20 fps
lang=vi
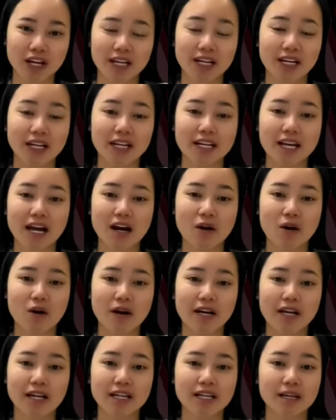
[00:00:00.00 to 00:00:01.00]
khi đã có
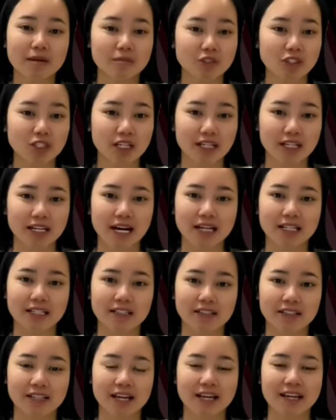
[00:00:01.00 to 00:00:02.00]
kinh nghiệm triển khai
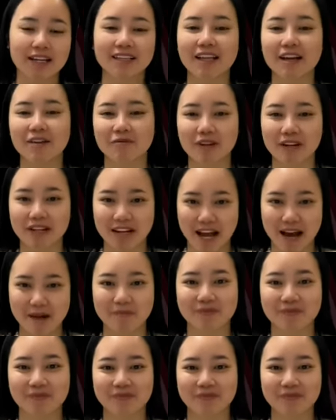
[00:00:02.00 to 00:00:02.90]
thực tế tại Việt Nam.